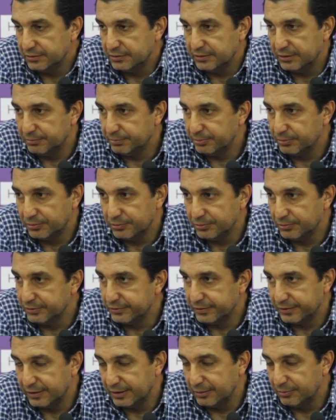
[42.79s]
y tampoco nos
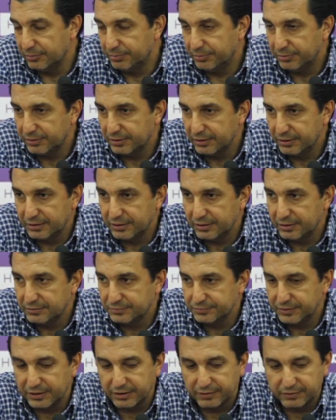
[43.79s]
extrañamos porque
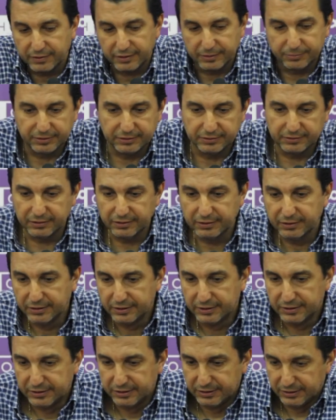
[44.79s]
desgraciadamente
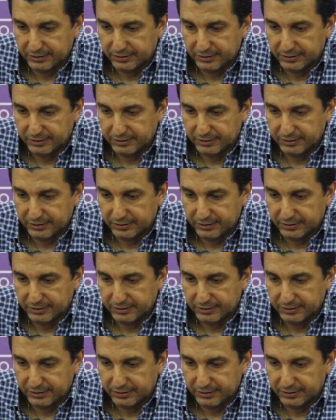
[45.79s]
